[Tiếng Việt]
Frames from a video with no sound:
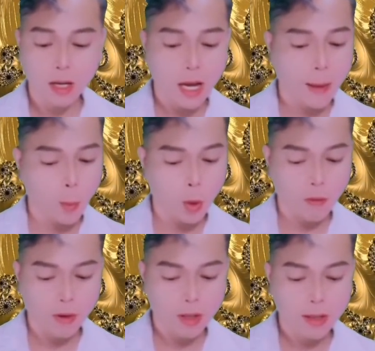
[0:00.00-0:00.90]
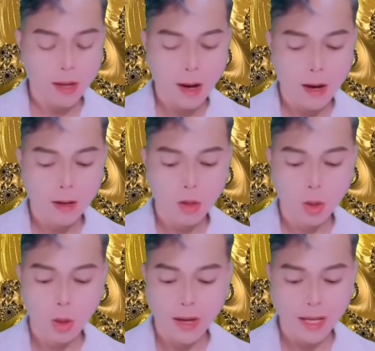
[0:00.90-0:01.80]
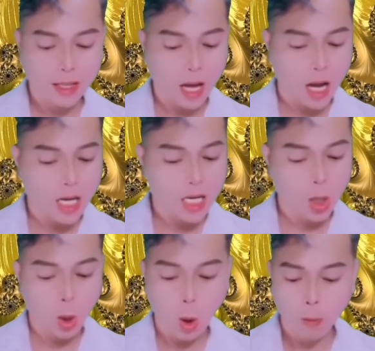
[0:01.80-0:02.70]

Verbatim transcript: liếm láp mút mắt làn da trắng như tuyết nhỏ nhắn